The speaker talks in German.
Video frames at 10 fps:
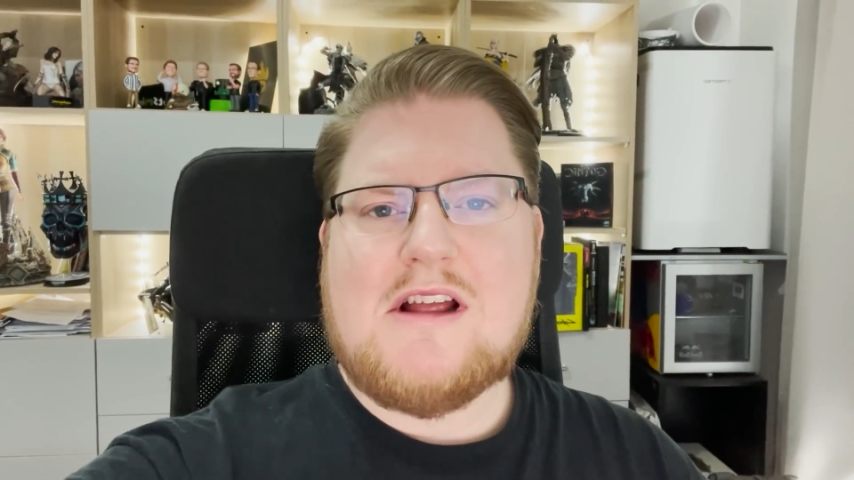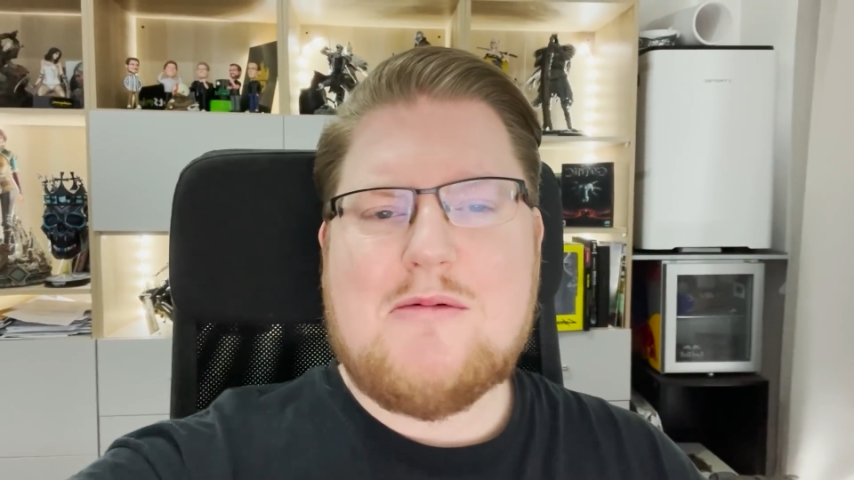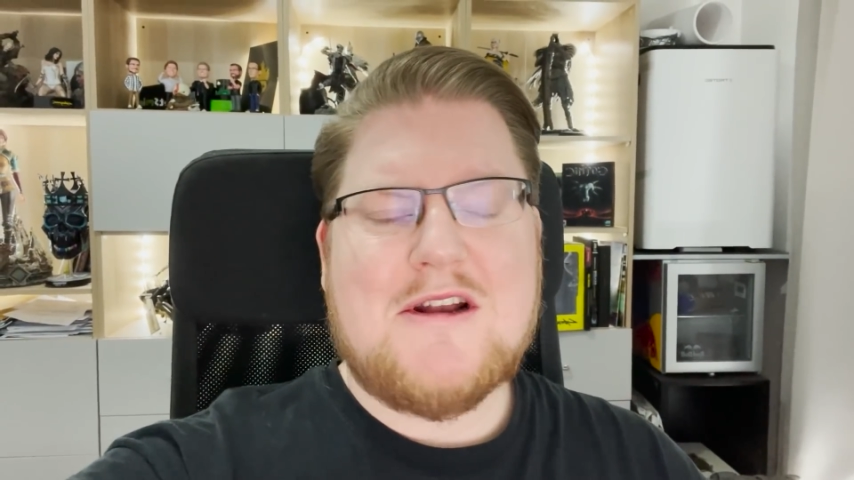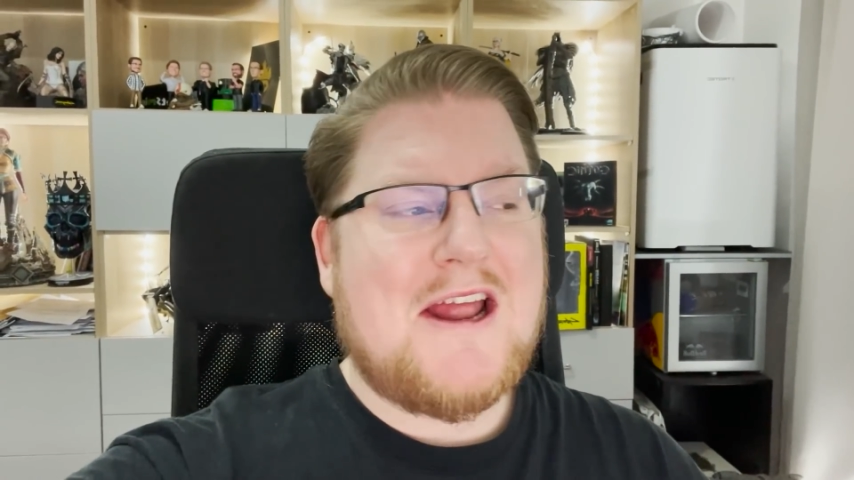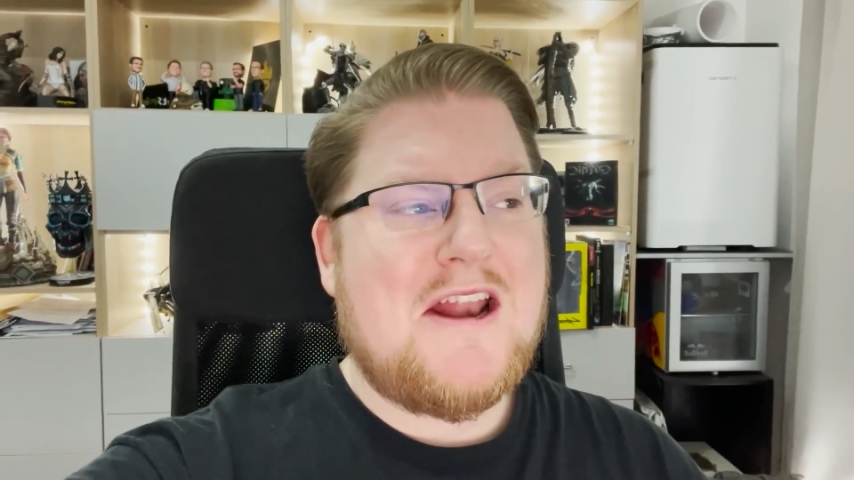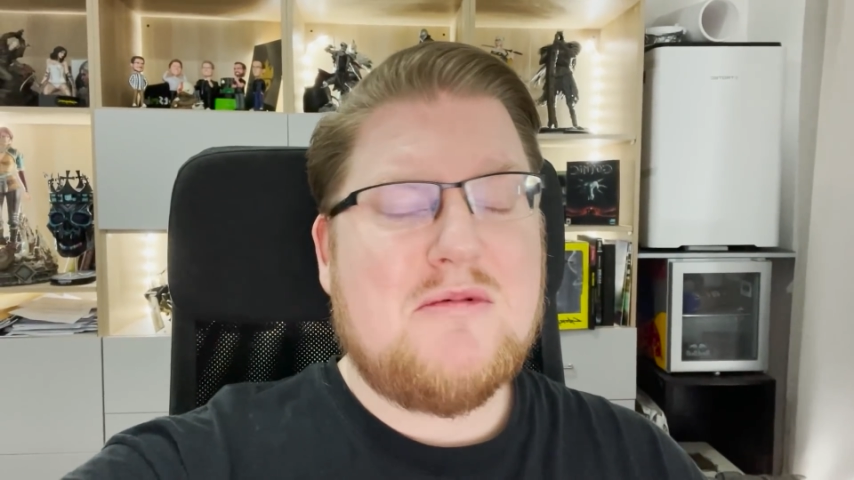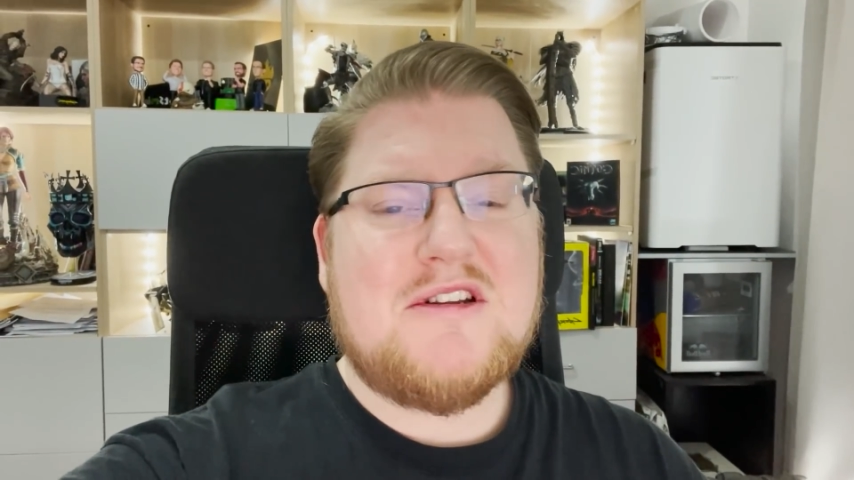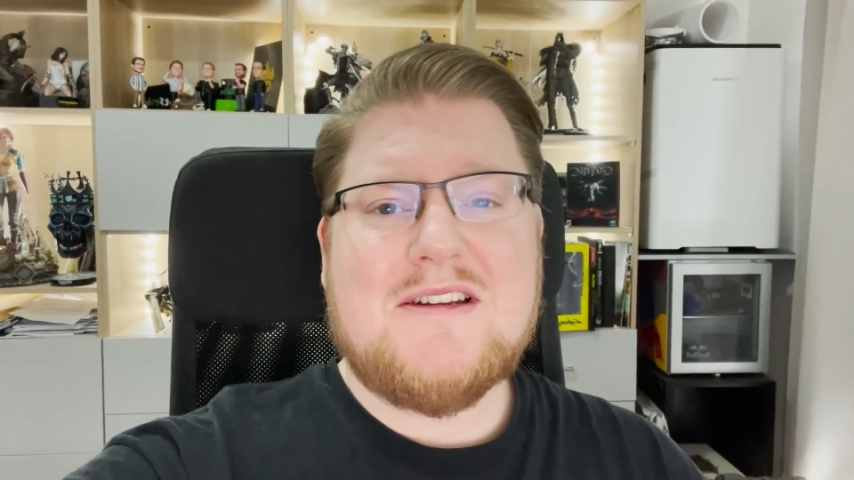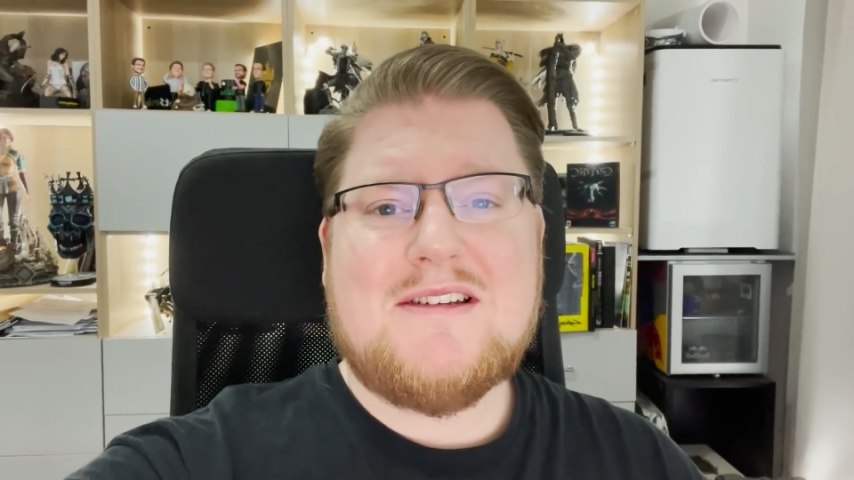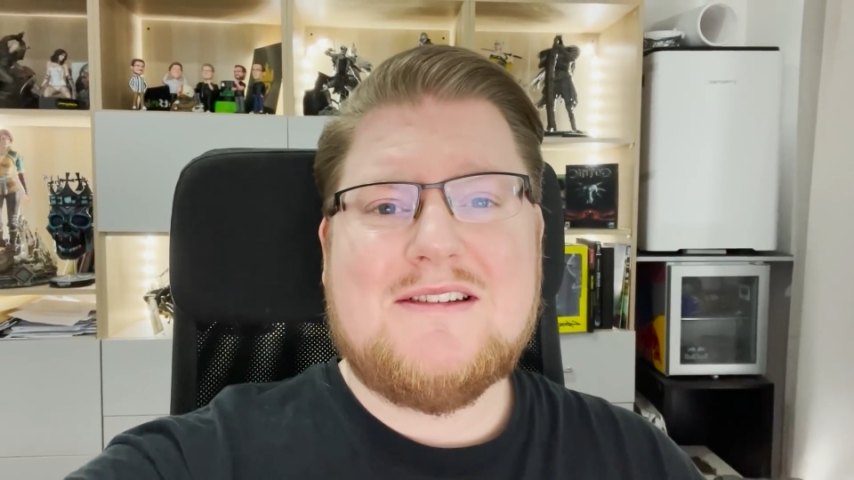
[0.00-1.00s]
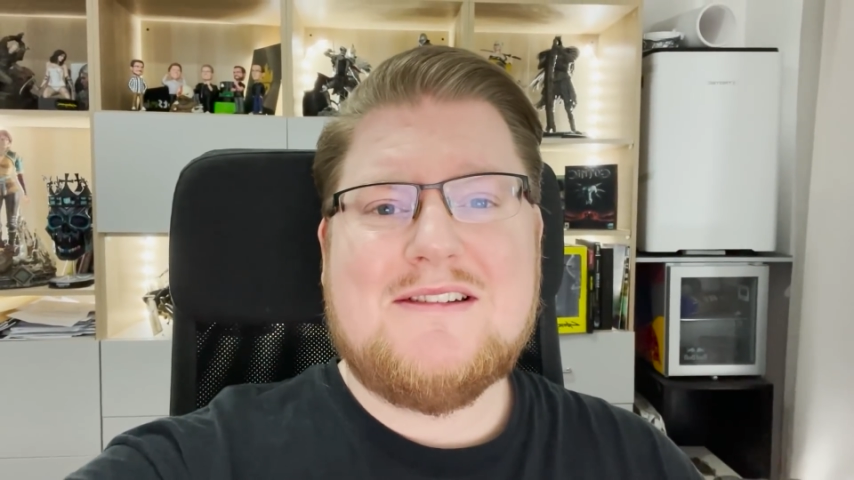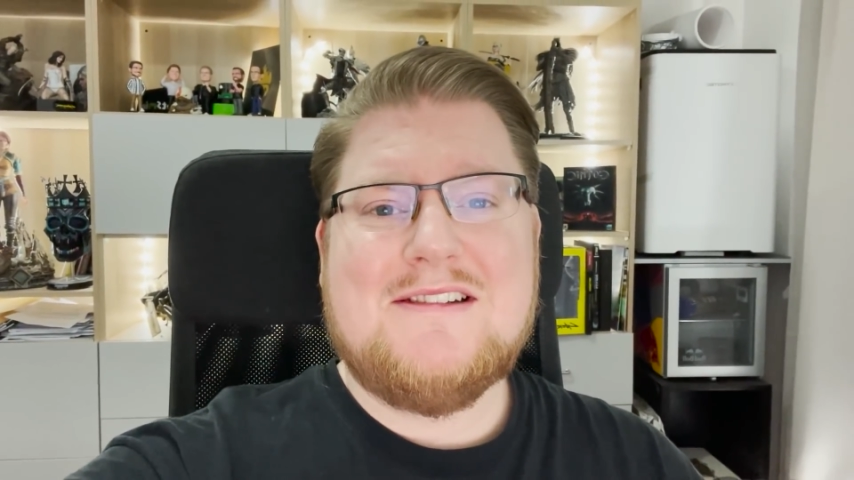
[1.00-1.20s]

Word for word: aber nein, habe ich nicht.